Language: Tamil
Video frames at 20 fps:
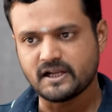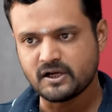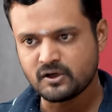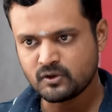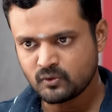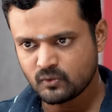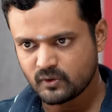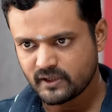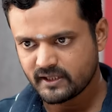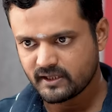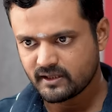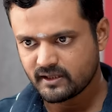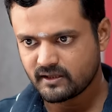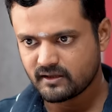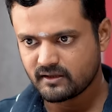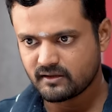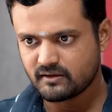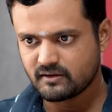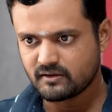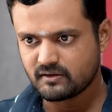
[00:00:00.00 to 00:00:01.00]
என்னுடைய
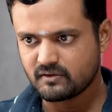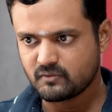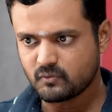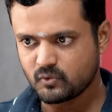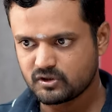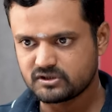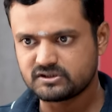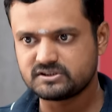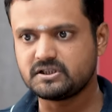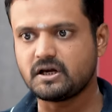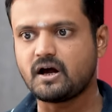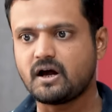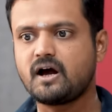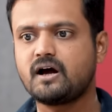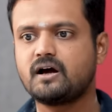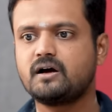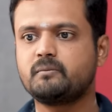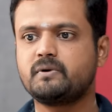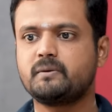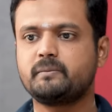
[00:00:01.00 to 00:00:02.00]
ஒரு
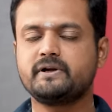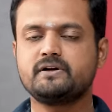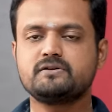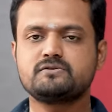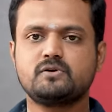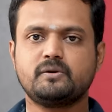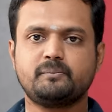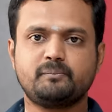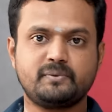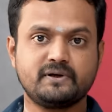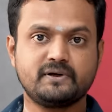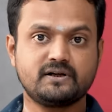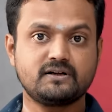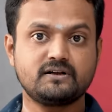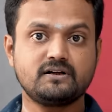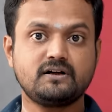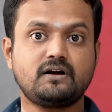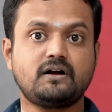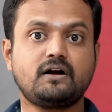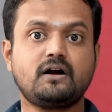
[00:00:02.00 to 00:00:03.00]
தியாகம் அப்படின்னு சொல்லி
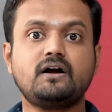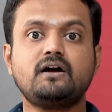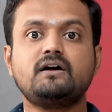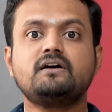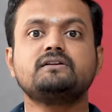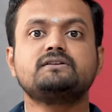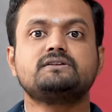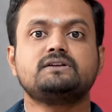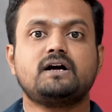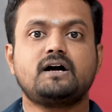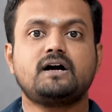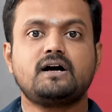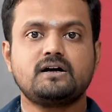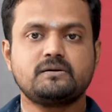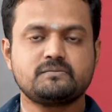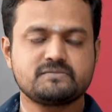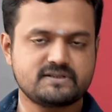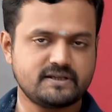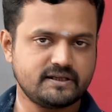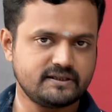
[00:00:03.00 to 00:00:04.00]
பிறருக்காக
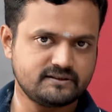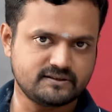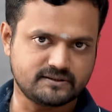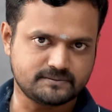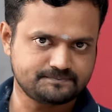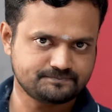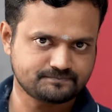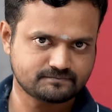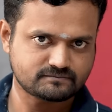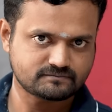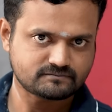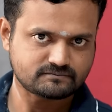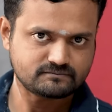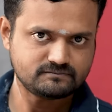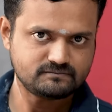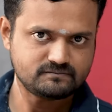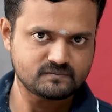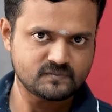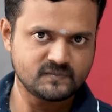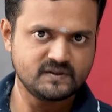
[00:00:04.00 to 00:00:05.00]
தியாகம் செய்து
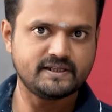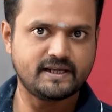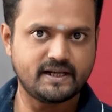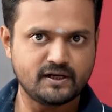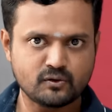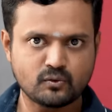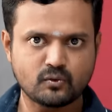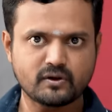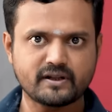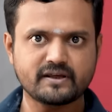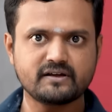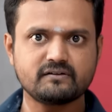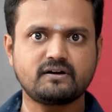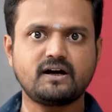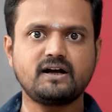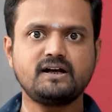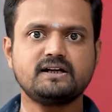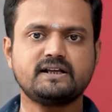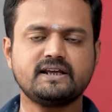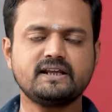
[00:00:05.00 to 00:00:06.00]
என்னுடைய
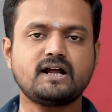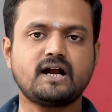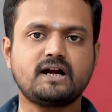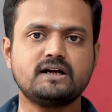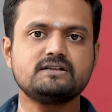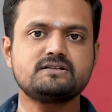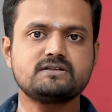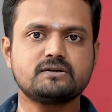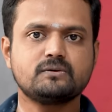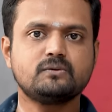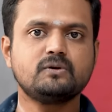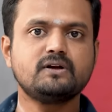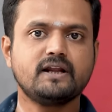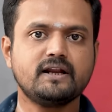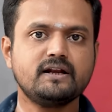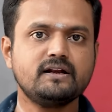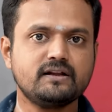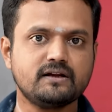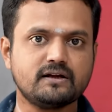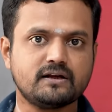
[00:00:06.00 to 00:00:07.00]
வாழ்க்கையை நான் அழிச்சுக்கணும்னு
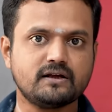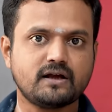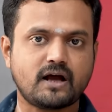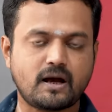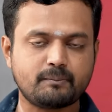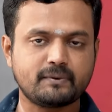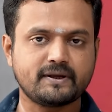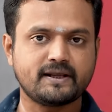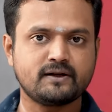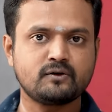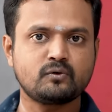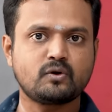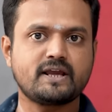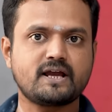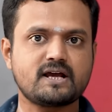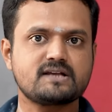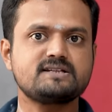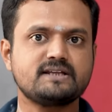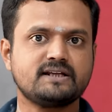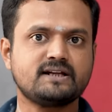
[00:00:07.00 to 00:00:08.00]
என்ன இருக்குது அப்போ
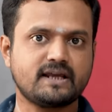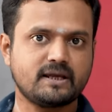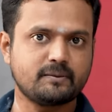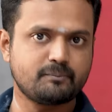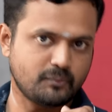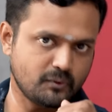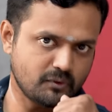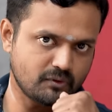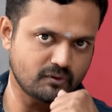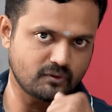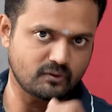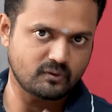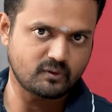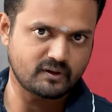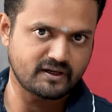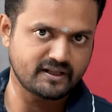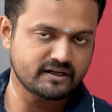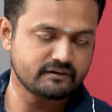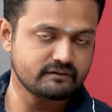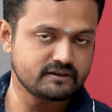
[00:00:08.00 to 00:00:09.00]
என்னோடய ஆசையை நான்
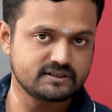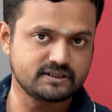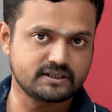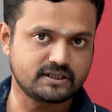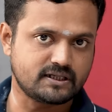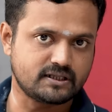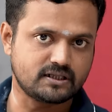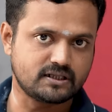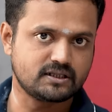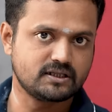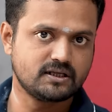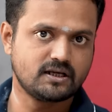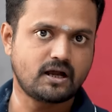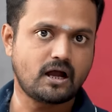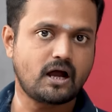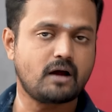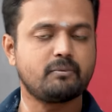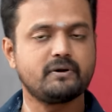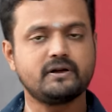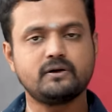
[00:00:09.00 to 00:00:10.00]
எப்போது நிறைவேற்றிக்கிறது
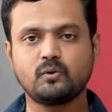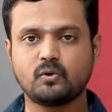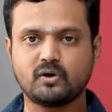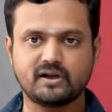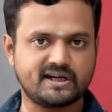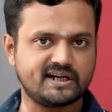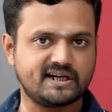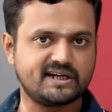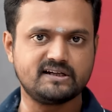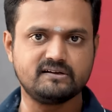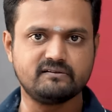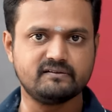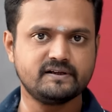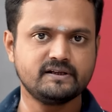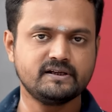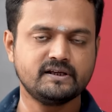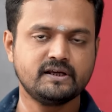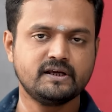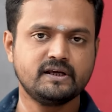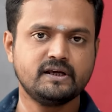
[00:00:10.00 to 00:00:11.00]
அப்படின்னு ஒரு கேள்வி
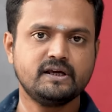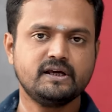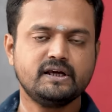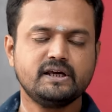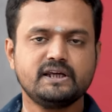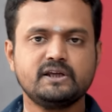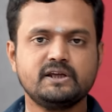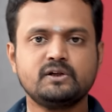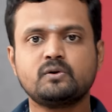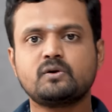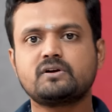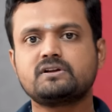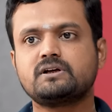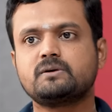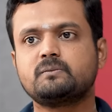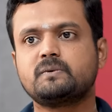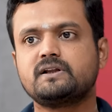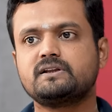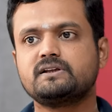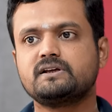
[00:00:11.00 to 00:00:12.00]

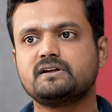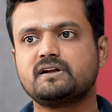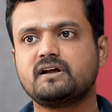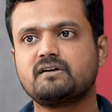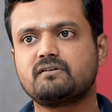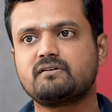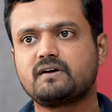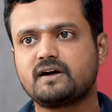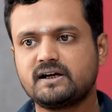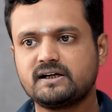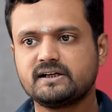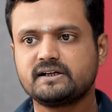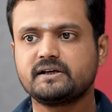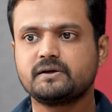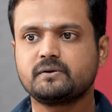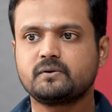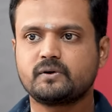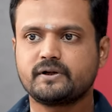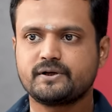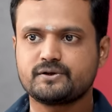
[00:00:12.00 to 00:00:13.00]
இன்னொருத்தங்க பார்த்தீங்கன்னா
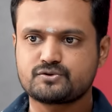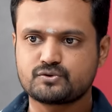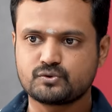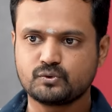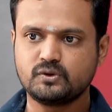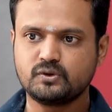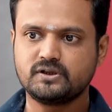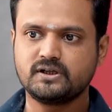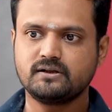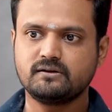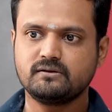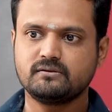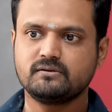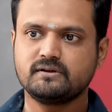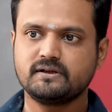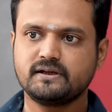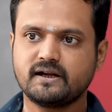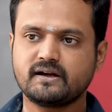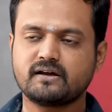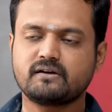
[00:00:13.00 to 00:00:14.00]
வாழ்க்கையுடைய சூழல்
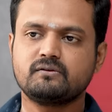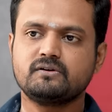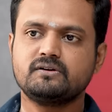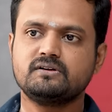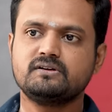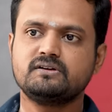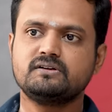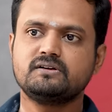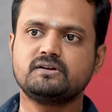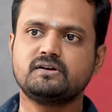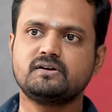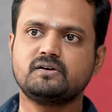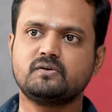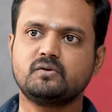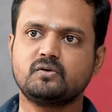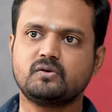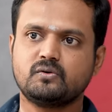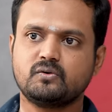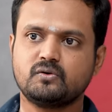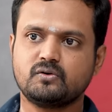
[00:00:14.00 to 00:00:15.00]
எனக்கு வந்து
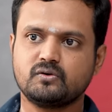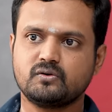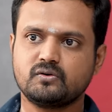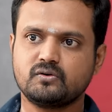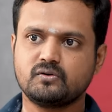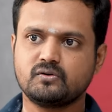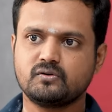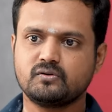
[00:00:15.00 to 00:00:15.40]
ஒரு ஒரு